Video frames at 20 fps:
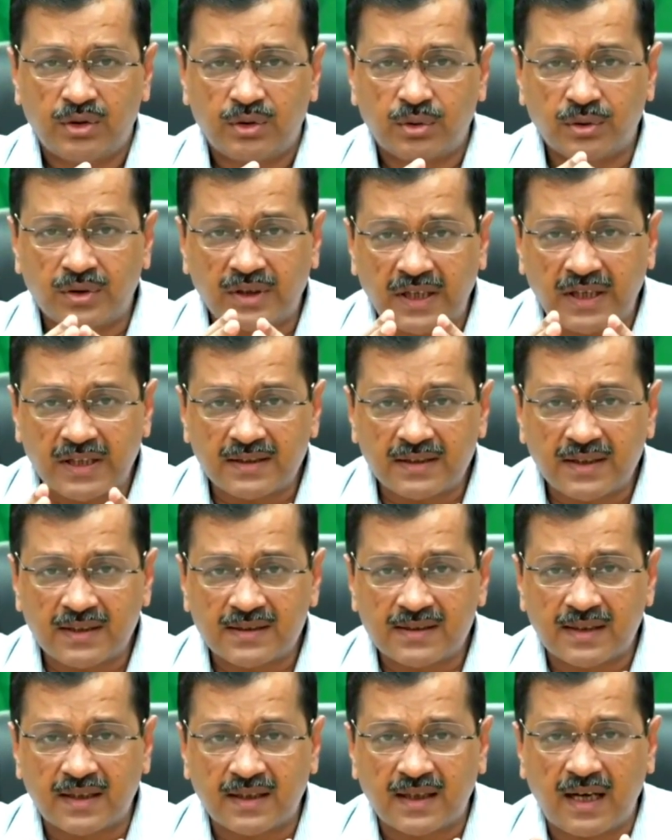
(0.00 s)
तो केंद्र
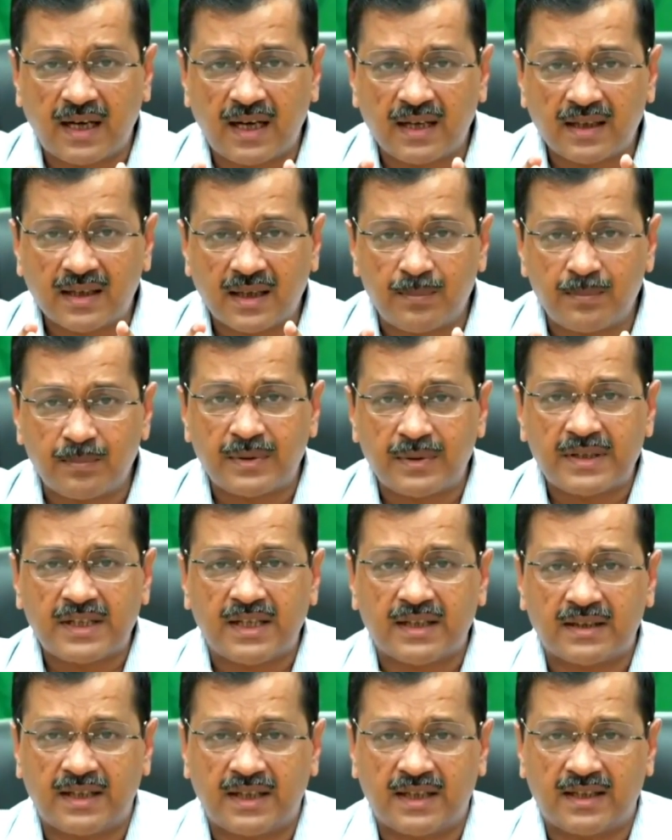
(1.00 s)
सरकार
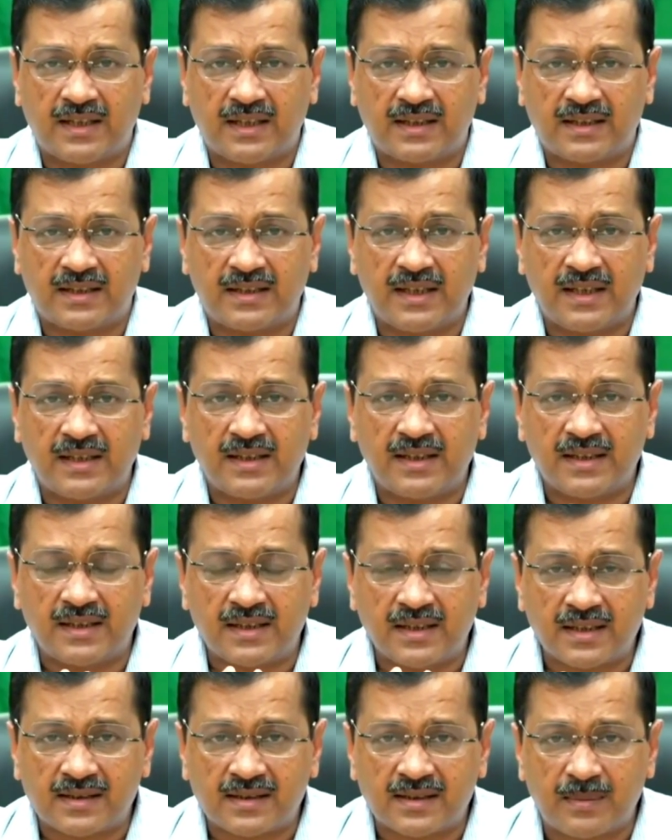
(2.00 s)
कंपनियां तय करती है कि
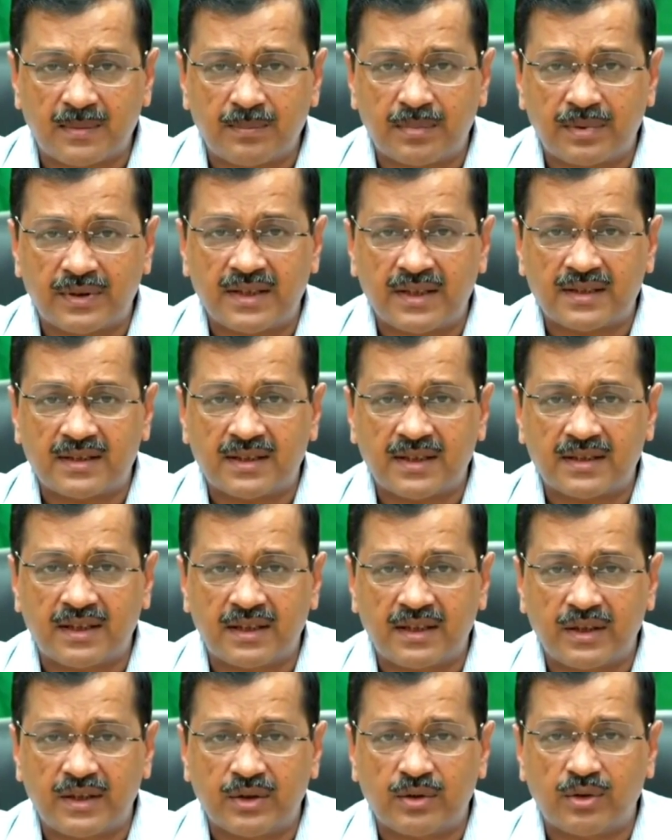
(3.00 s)
किस कंपनी से
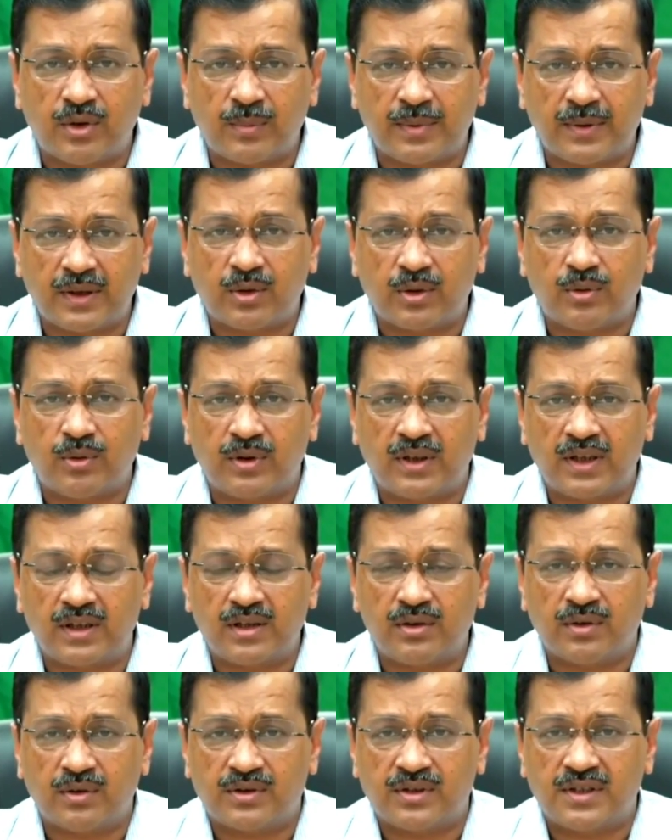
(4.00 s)
दिल्ली को अपने कोटे
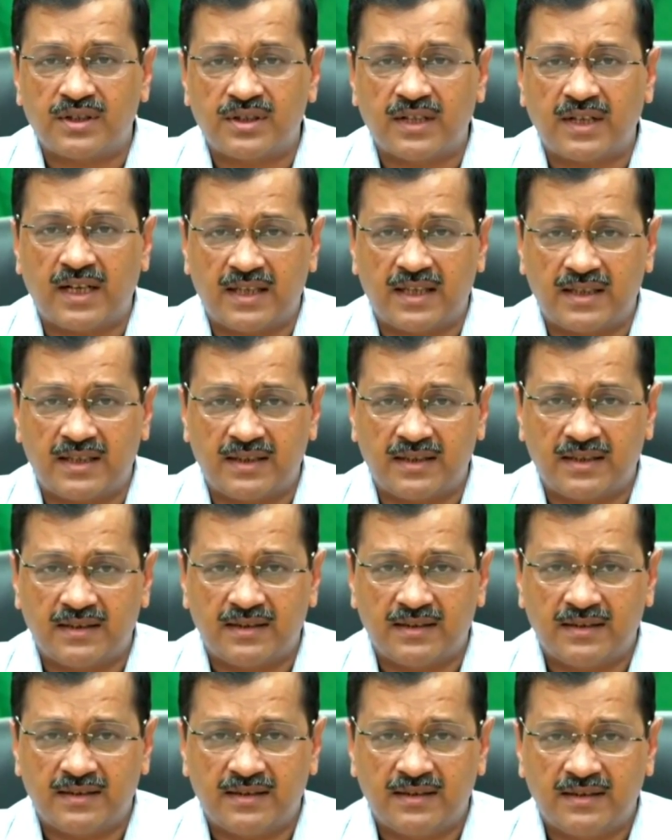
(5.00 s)
की ऑक्सीजन आएगी
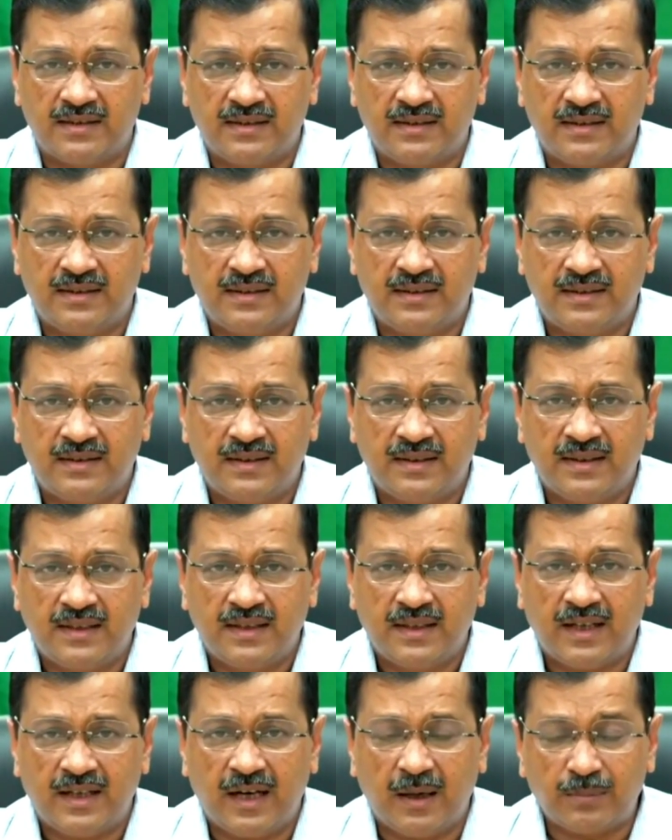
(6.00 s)

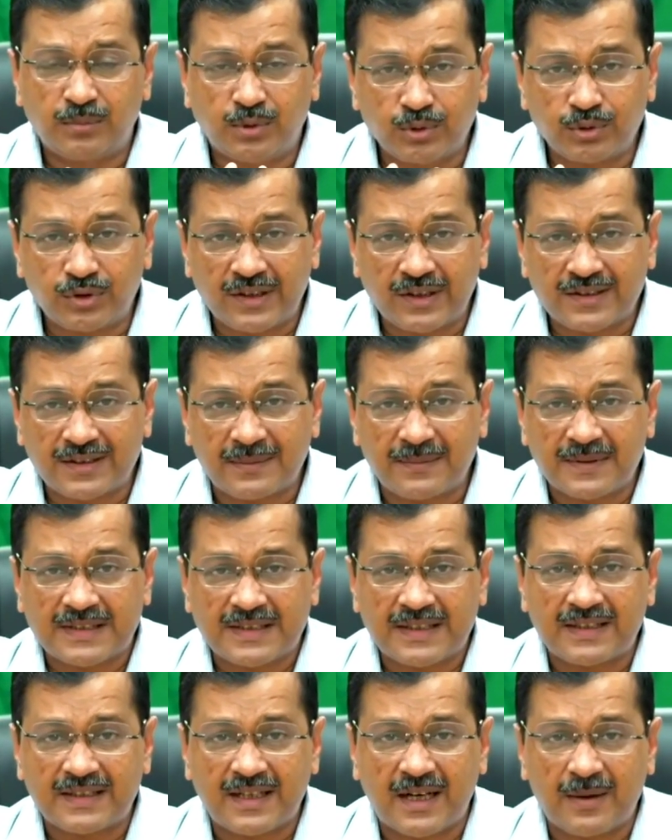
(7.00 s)
अब दूसरी
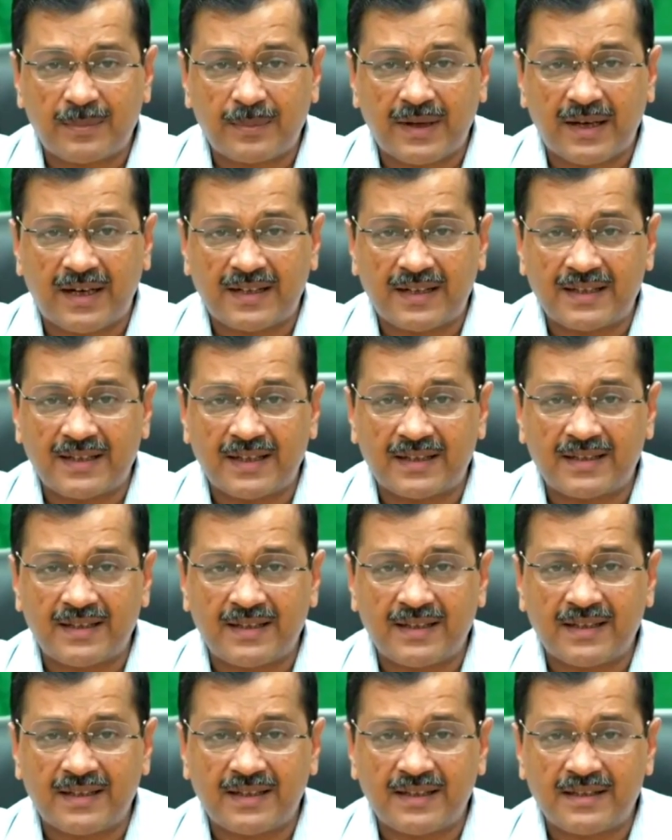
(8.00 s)
समस्या यहाँ पे आ रही है कि
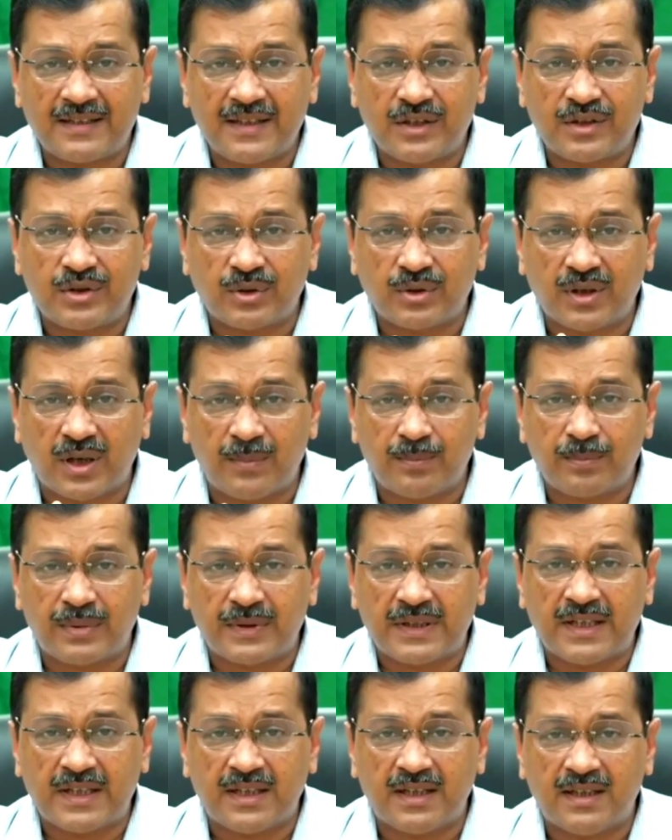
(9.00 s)
ये जो
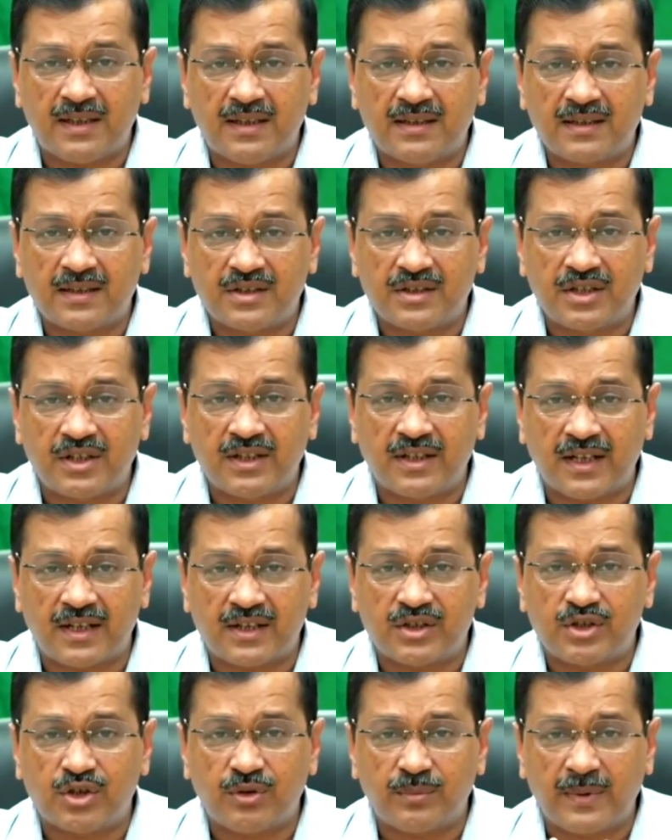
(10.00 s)
कंपनियाँ जिन
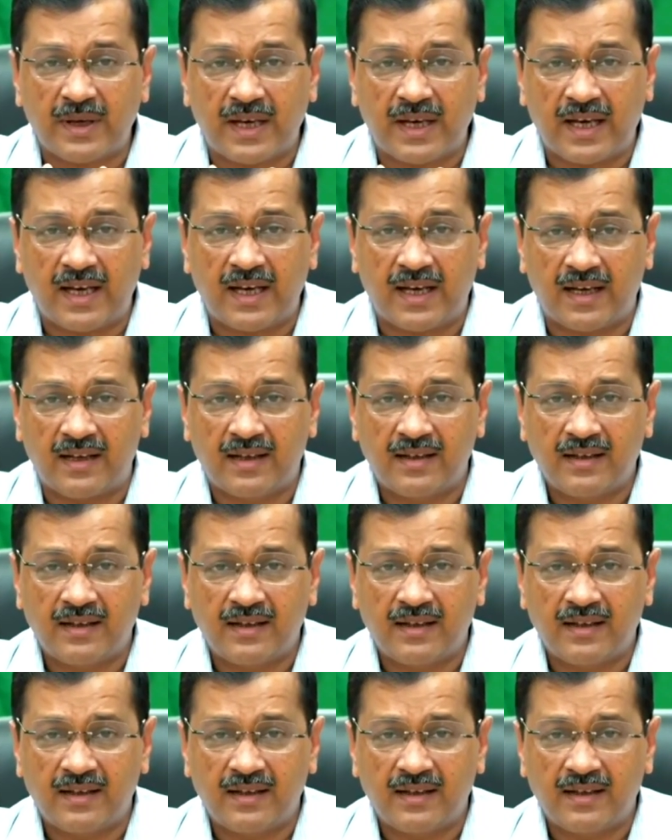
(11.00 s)
राज्यों में हैं